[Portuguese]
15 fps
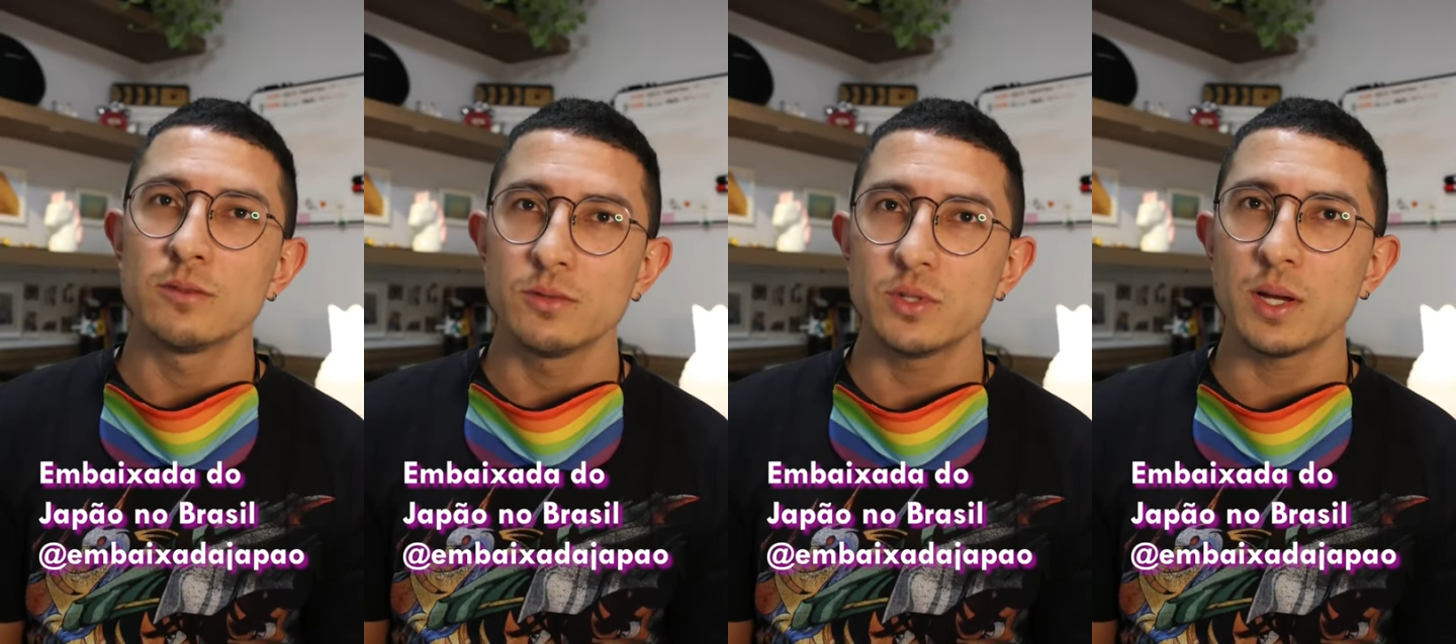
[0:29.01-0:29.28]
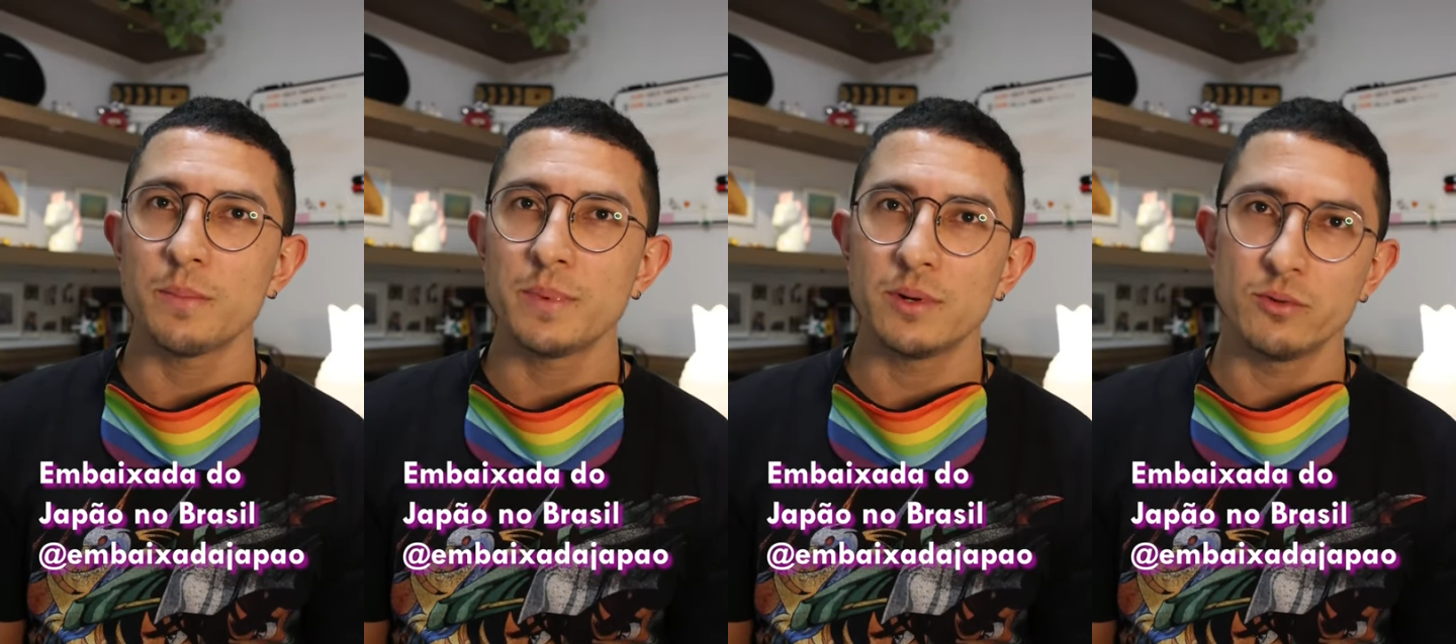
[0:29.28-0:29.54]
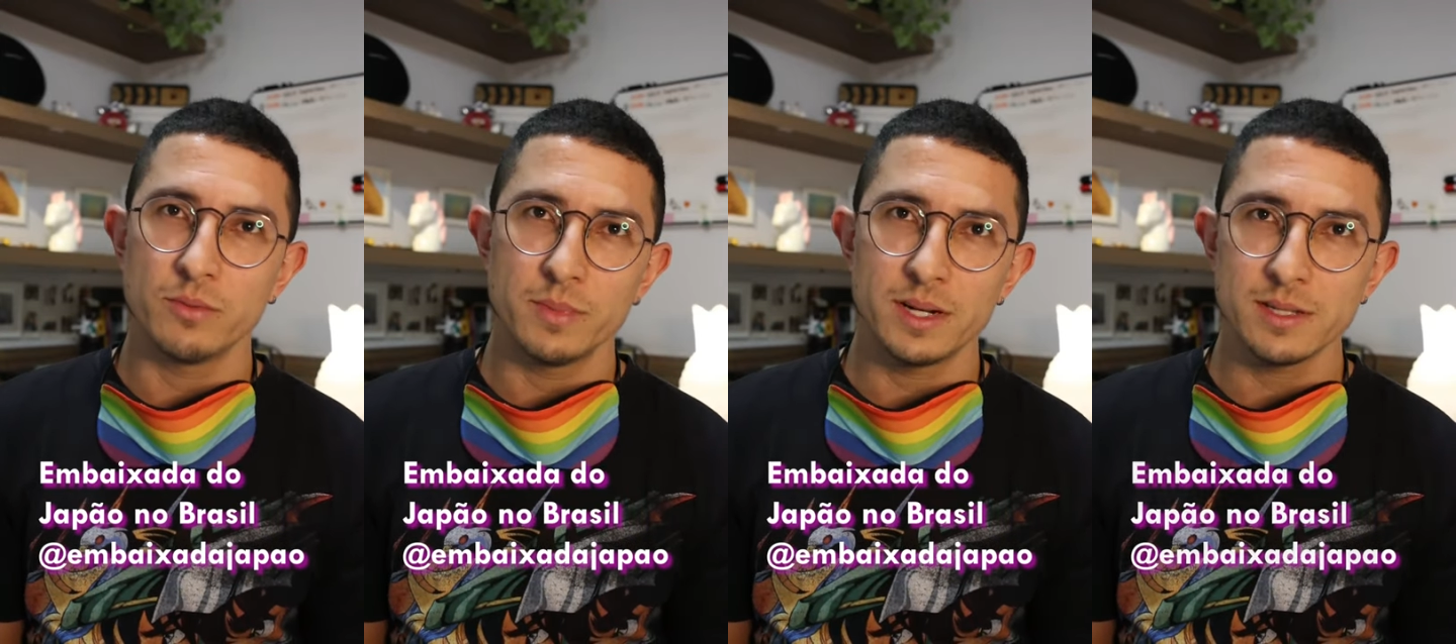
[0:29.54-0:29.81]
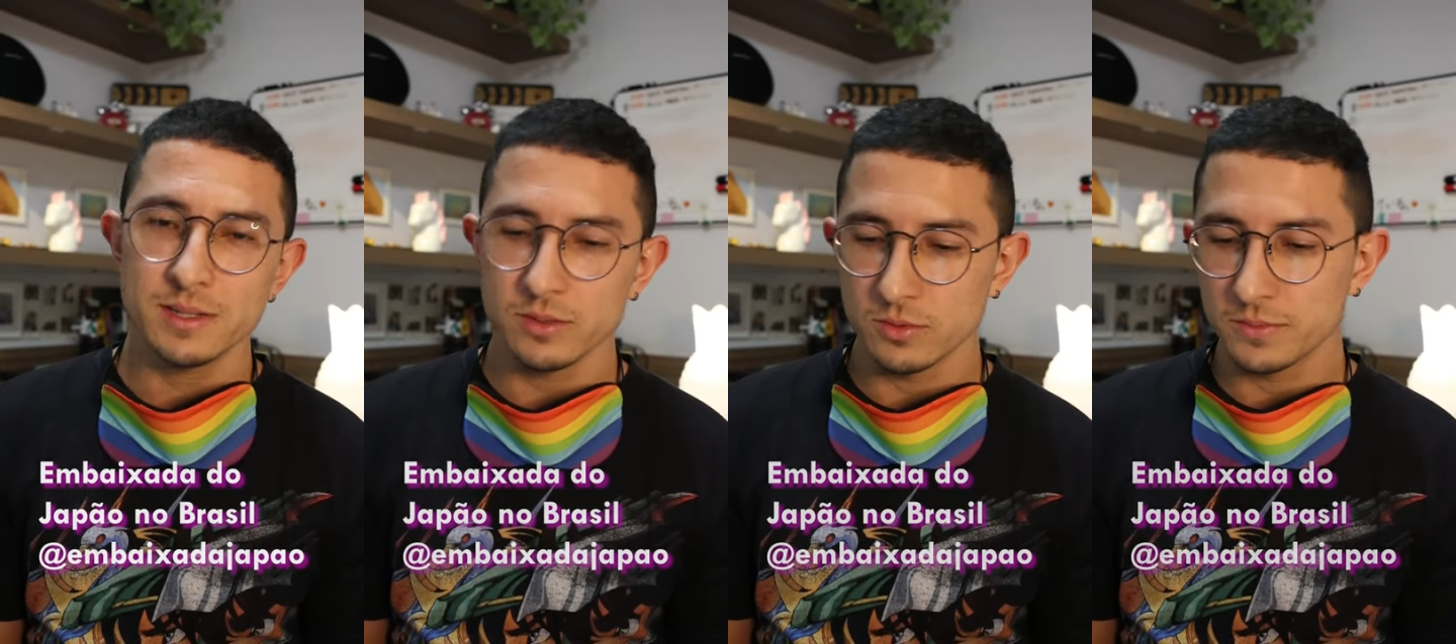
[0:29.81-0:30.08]
do Japão no
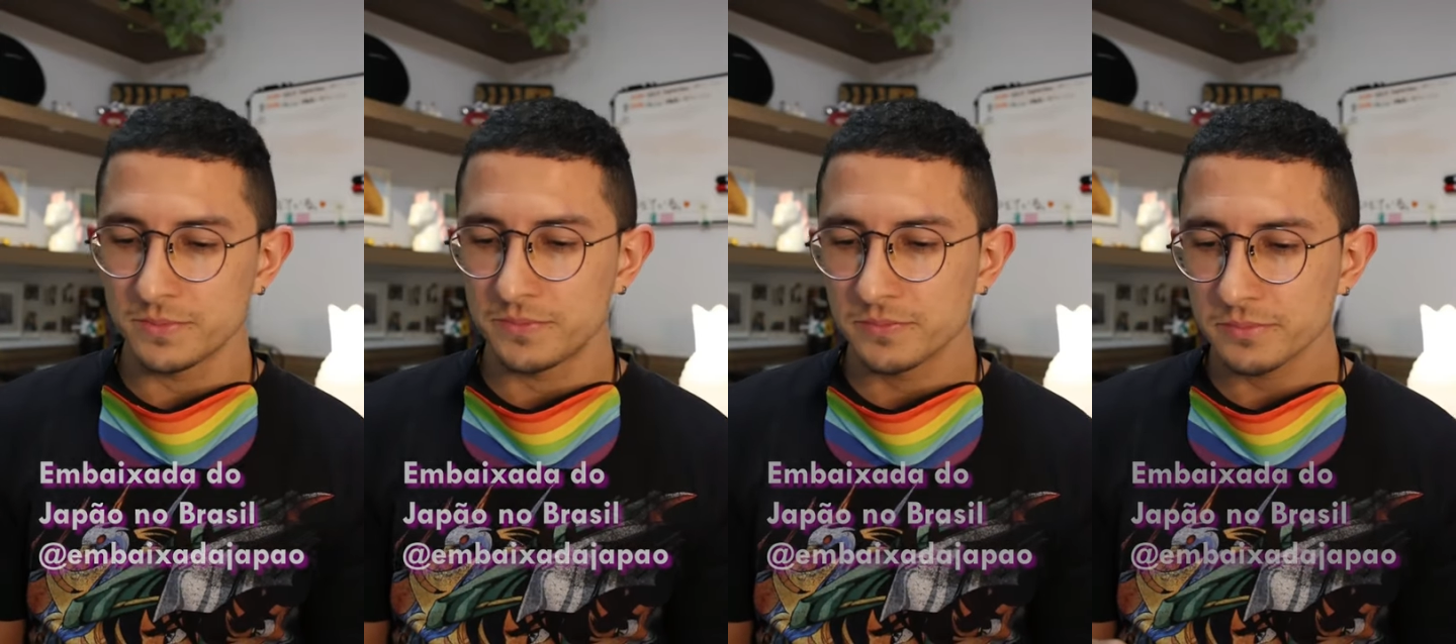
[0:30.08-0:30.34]
Brasil.